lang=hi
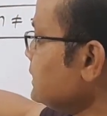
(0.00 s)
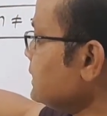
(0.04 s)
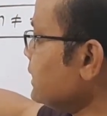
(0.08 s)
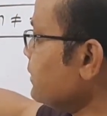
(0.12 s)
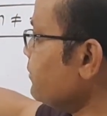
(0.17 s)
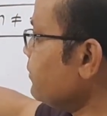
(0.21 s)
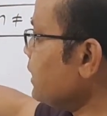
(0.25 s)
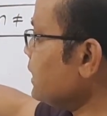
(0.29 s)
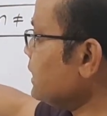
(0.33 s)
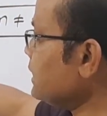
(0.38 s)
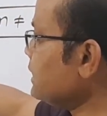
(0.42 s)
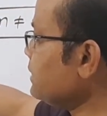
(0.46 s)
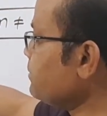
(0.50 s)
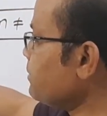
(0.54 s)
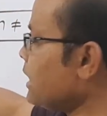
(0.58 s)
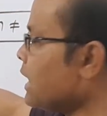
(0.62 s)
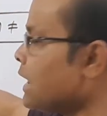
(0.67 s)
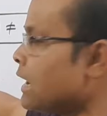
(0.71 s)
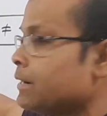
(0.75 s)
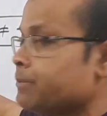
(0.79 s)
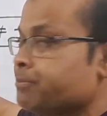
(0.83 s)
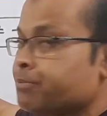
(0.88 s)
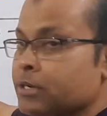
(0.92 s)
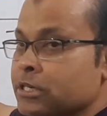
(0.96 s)
डिवाइडेड
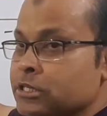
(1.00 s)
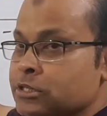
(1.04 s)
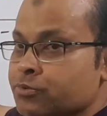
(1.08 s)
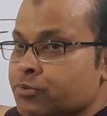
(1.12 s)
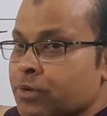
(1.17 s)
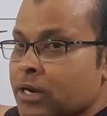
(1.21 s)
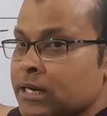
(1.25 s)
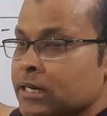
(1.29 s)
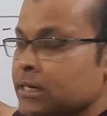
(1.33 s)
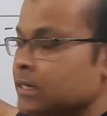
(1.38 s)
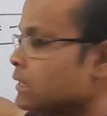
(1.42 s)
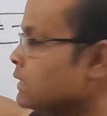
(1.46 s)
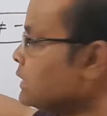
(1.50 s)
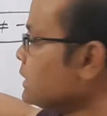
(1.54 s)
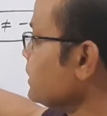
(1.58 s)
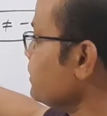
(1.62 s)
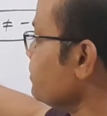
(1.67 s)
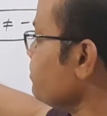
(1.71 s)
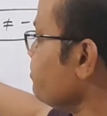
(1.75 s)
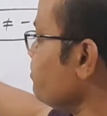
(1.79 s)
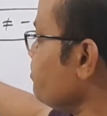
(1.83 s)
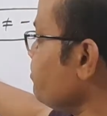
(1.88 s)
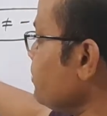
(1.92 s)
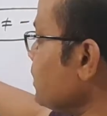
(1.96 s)
बाय एन प्लस वन
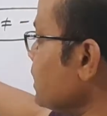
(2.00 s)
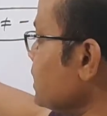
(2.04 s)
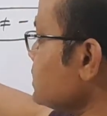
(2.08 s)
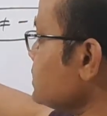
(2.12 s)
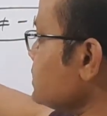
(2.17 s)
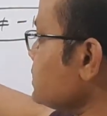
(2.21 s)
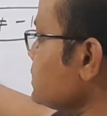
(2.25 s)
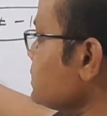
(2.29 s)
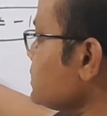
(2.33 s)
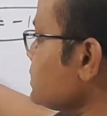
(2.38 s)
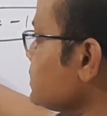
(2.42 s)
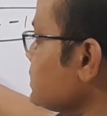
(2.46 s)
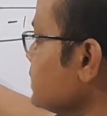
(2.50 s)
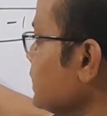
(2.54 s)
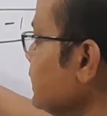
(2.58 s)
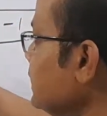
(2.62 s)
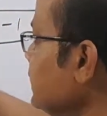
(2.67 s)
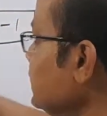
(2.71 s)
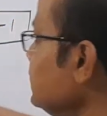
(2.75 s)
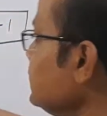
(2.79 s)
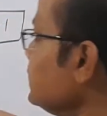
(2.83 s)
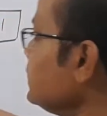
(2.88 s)
प्लस सी